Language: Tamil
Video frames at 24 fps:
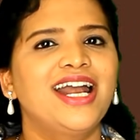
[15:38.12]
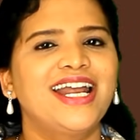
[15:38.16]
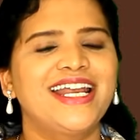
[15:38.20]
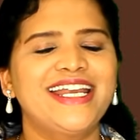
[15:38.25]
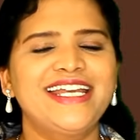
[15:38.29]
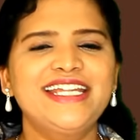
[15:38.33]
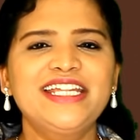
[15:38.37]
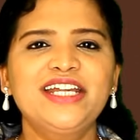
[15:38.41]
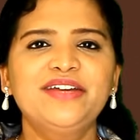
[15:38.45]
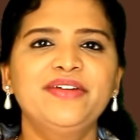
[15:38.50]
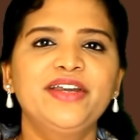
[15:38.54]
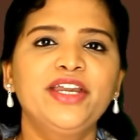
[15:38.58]

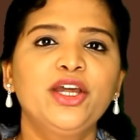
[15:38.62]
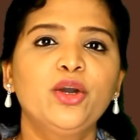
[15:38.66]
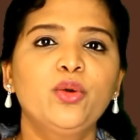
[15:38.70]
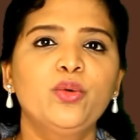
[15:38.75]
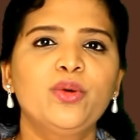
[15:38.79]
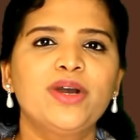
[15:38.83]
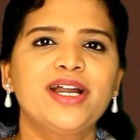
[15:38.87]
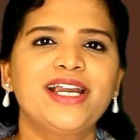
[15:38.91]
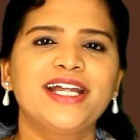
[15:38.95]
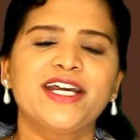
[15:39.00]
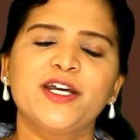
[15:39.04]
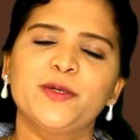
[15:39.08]
இந்த வீடியோ
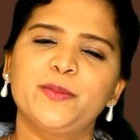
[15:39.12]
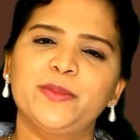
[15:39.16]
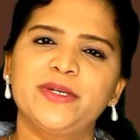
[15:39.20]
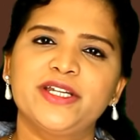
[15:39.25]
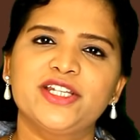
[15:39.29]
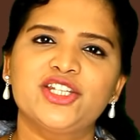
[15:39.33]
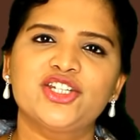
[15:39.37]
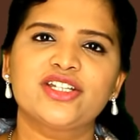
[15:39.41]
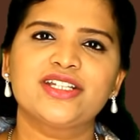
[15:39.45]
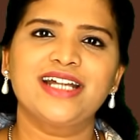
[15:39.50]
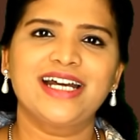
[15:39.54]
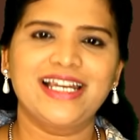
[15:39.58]
உங்களுக்கு
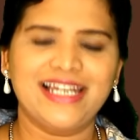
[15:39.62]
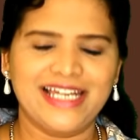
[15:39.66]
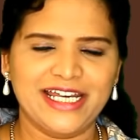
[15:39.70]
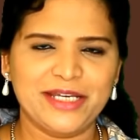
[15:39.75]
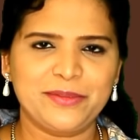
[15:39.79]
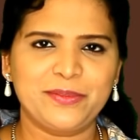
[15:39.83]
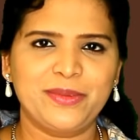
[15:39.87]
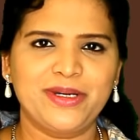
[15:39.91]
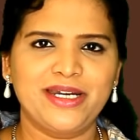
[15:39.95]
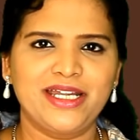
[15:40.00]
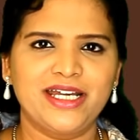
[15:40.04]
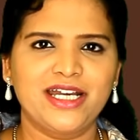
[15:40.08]
பிடிச்சிருந்தா
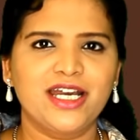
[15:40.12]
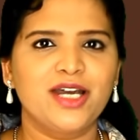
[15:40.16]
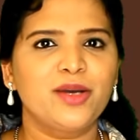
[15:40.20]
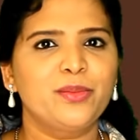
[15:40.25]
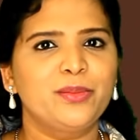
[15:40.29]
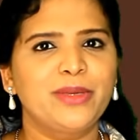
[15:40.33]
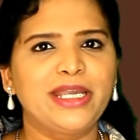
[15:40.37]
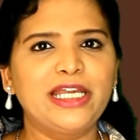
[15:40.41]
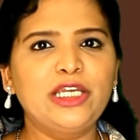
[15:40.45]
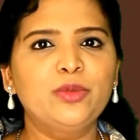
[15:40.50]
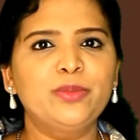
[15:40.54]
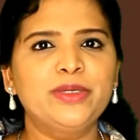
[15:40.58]
லைக் பண்ணுங்க
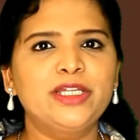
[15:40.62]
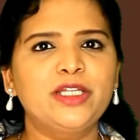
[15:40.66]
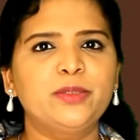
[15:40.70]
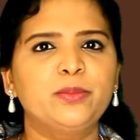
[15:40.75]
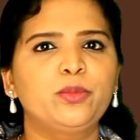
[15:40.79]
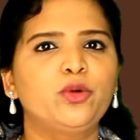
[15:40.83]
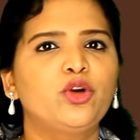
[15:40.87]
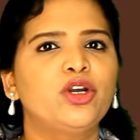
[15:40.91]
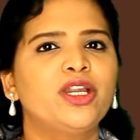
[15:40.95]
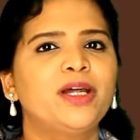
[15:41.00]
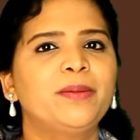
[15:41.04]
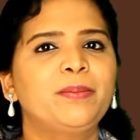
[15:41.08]
மேலும் இது
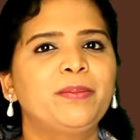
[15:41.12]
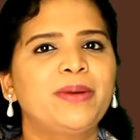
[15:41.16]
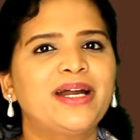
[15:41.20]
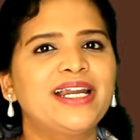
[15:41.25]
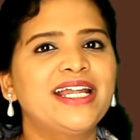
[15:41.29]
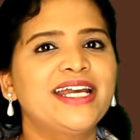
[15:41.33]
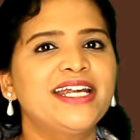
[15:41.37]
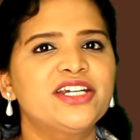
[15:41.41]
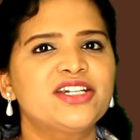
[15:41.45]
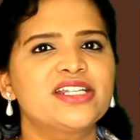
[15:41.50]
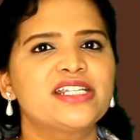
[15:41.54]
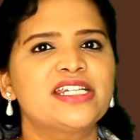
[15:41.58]
போல பல
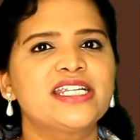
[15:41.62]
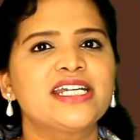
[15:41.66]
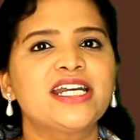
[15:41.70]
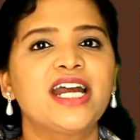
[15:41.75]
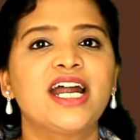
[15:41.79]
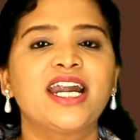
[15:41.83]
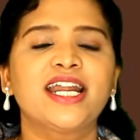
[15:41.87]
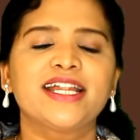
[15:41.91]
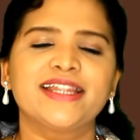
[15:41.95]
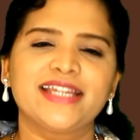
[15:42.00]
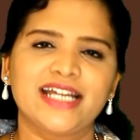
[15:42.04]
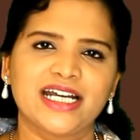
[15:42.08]

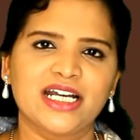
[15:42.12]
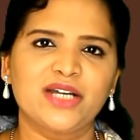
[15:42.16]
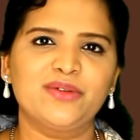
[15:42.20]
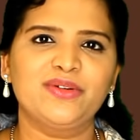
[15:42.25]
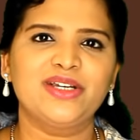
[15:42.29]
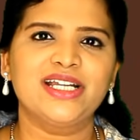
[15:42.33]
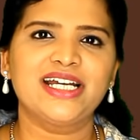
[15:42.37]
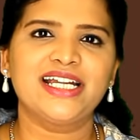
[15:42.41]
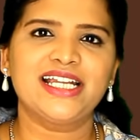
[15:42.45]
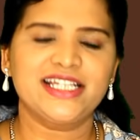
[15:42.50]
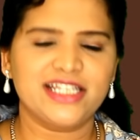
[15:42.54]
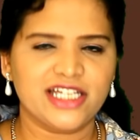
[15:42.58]
இன்ட்ரெஸ்டிங்கான
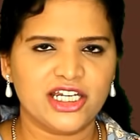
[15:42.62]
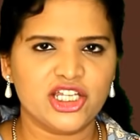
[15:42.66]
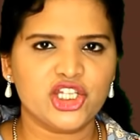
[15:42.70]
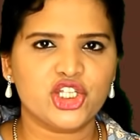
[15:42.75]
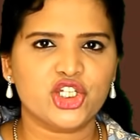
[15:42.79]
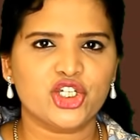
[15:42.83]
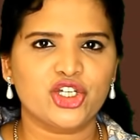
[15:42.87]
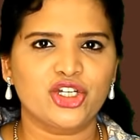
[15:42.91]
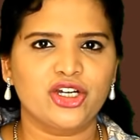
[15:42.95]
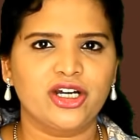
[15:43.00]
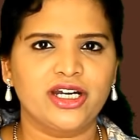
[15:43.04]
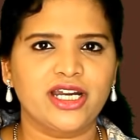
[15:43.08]
தகவல்களை
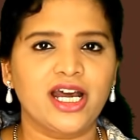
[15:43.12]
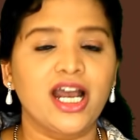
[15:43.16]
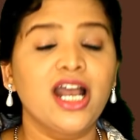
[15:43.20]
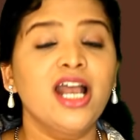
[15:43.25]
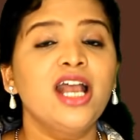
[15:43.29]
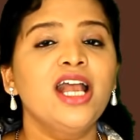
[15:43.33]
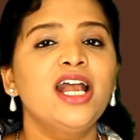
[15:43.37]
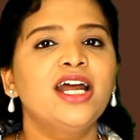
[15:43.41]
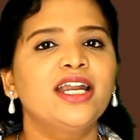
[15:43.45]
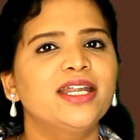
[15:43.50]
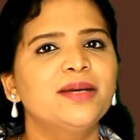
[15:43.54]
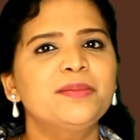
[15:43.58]
தெரிஞ்சுக்கணும்னா
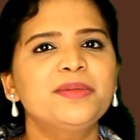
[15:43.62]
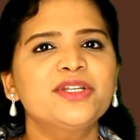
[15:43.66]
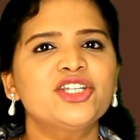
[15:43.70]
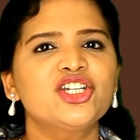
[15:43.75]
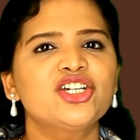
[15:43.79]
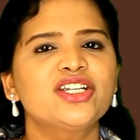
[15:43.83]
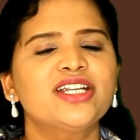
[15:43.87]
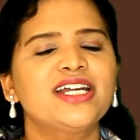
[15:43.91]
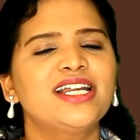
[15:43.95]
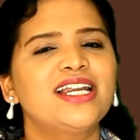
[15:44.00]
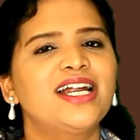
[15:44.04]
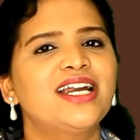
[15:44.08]
நம்ம
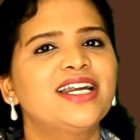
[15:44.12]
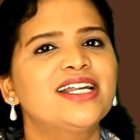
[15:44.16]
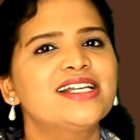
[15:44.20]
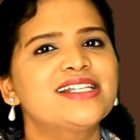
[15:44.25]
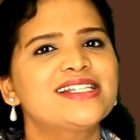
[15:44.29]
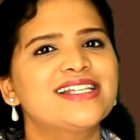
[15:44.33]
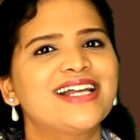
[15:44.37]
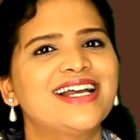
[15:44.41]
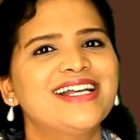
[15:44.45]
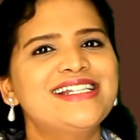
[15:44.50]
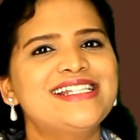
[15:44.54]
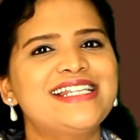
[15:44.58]
சேனலான
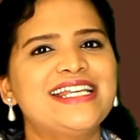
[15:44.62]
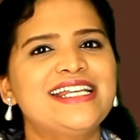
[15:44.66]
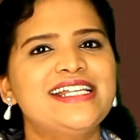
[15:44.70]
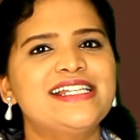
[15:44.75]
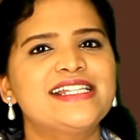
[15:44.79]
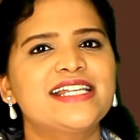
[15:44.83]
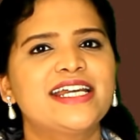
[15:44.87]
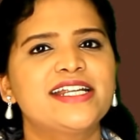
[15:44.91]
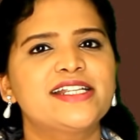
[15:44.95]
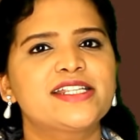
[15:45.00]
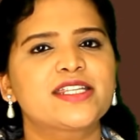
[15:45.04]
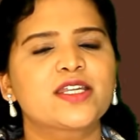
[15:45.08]
சயின்ஸ்
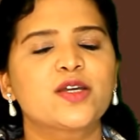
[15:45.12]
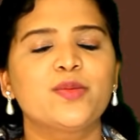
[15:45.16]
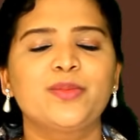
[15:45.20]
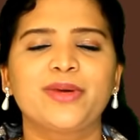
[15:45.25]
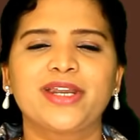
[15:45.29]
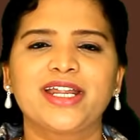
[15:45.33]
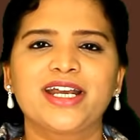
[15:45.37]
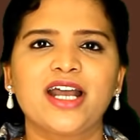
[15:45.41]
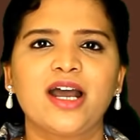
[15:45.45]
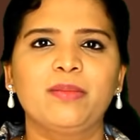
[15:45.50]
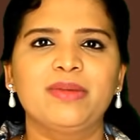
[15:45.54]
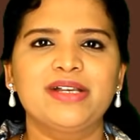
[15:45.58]
இன்சைட்ஸ்க்கு
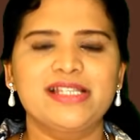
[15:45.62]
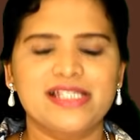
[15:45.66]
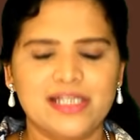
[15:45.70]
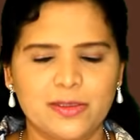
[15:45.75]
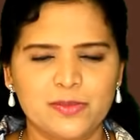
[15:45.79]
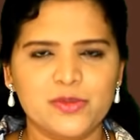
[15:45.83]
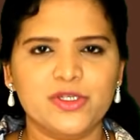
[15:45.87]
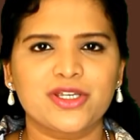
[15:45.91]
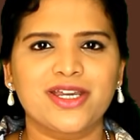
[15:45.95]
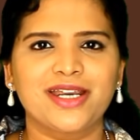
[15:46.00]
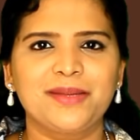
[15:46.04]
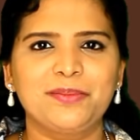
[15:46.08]
மறக்காம
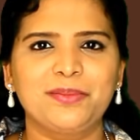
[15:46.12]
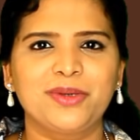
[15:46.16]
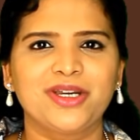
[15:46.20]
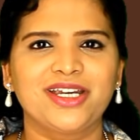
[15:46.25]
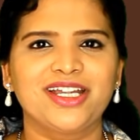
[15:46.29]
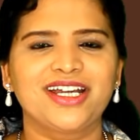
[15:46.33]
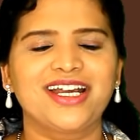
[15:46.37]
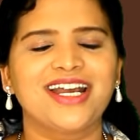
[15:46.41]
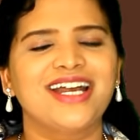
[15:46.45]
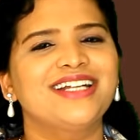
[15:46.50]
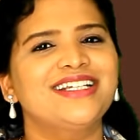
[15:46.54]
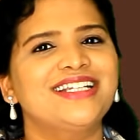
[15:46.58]
சப்ஸ்கிரைப்
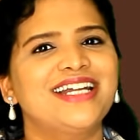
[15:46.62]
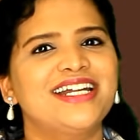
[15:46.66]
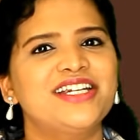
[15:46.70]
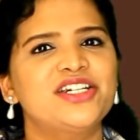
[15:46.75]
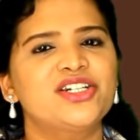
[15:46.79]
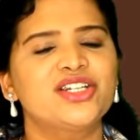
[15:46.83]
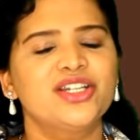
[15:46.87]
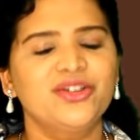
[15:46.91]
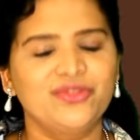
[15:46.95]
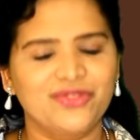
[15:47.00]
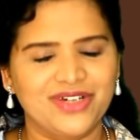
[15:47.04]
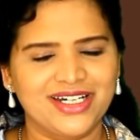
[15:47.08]
பண்ணுங்க
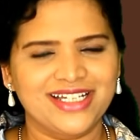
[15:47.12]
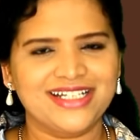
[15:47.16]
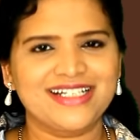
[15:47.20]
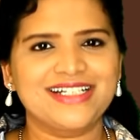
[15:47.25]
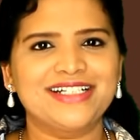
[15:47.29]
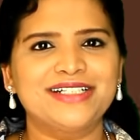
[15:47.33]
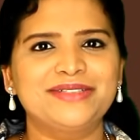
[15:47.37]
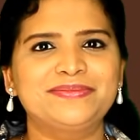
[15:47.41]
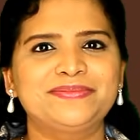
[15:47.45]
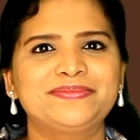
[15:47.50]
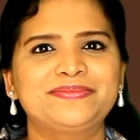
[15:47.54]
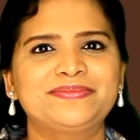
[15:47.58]
நன்றி
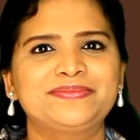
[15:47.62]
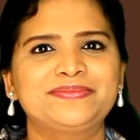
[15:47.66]
வணக்கம்